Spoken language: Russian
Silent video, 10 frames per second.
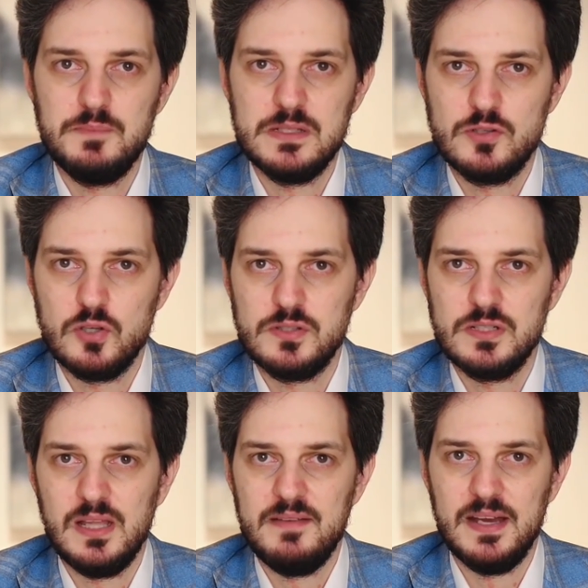500 э,
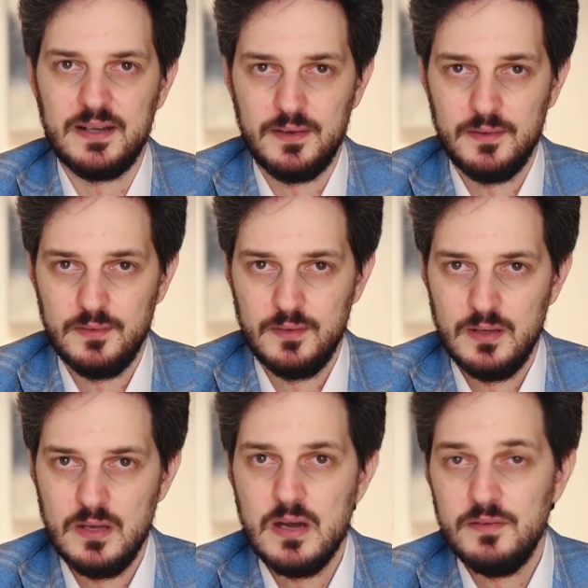человек.
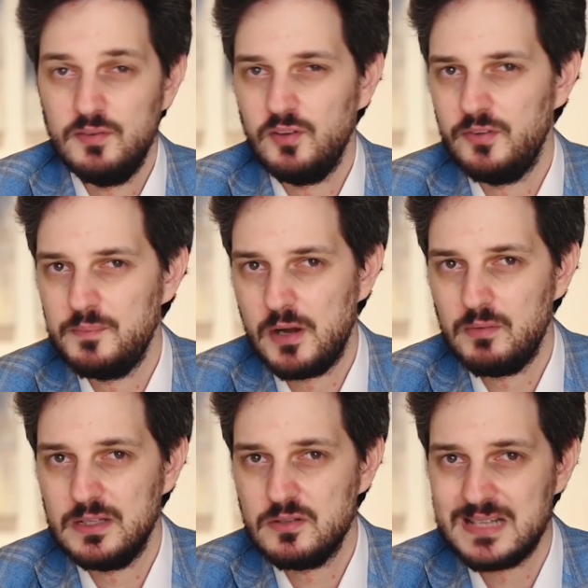В
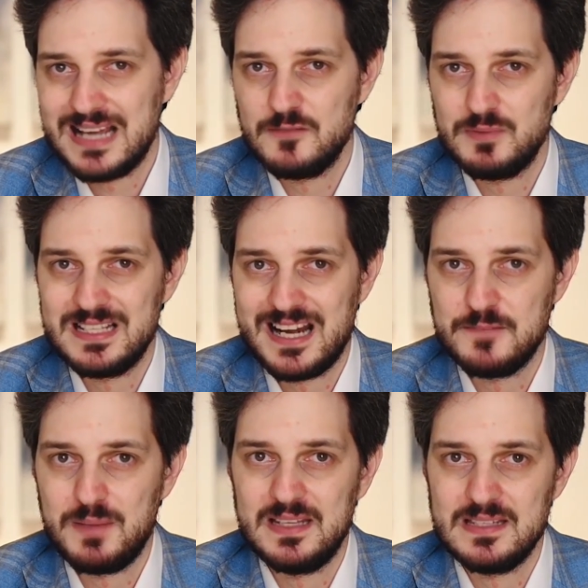1991 году, сразу после
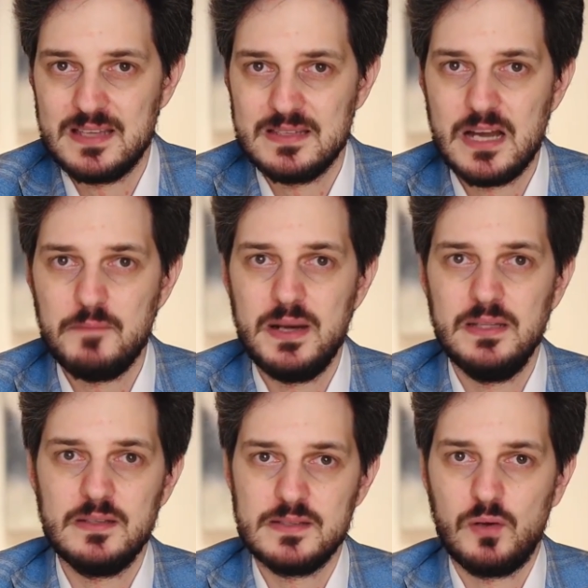распада СССР,
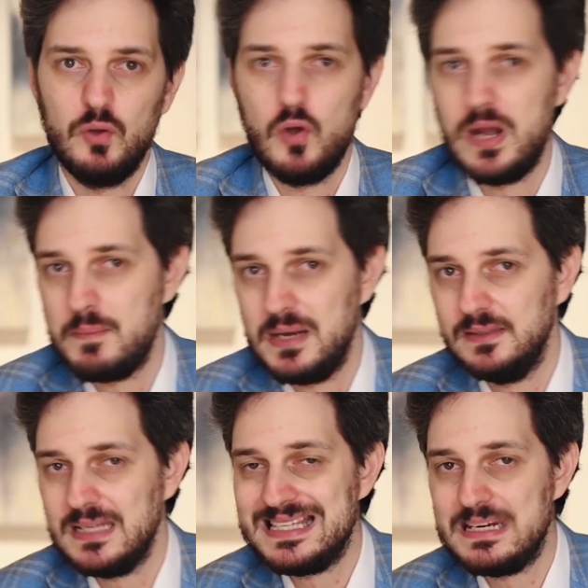принято закон о
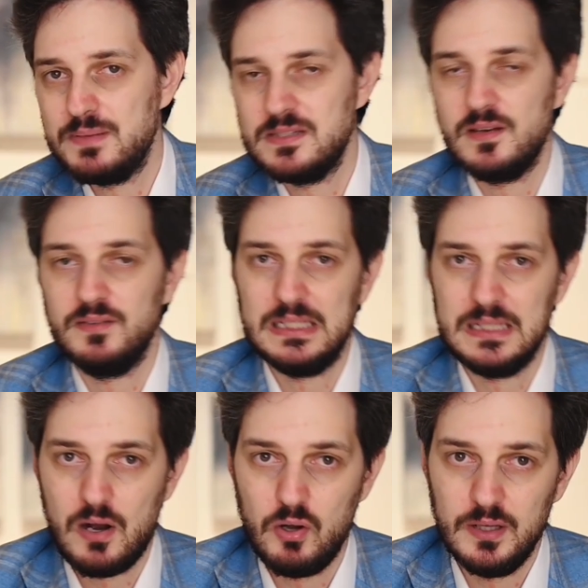реабилитации репрессированных
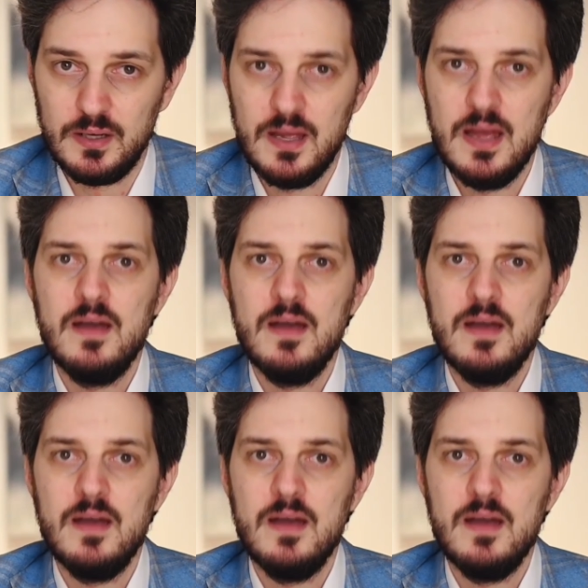народов